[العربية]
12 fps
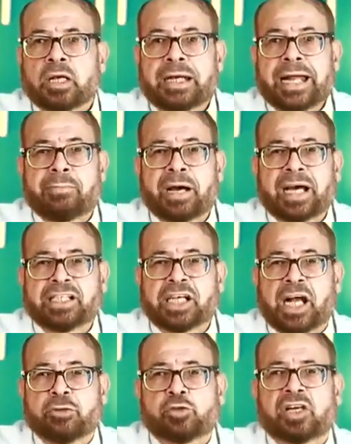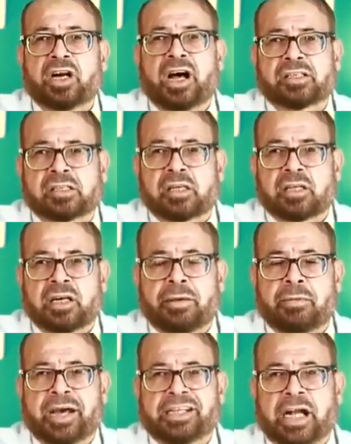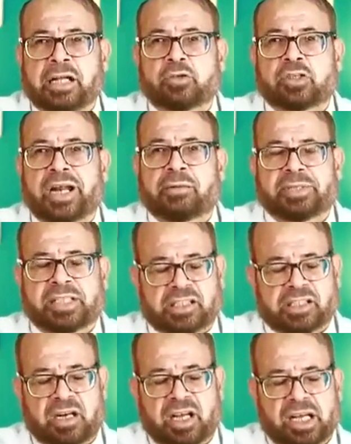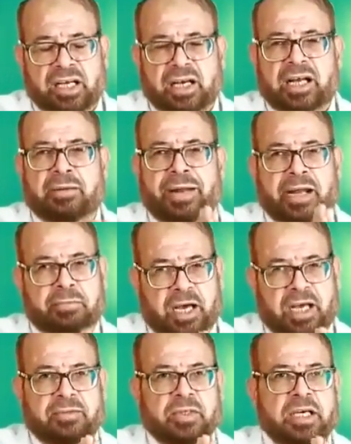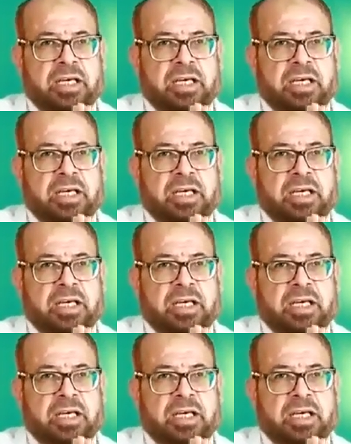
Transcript: لا ما كانش عنده سرير اصلا النبي ما كانش عنده سراير بس عشان ايه خلي بالك معايا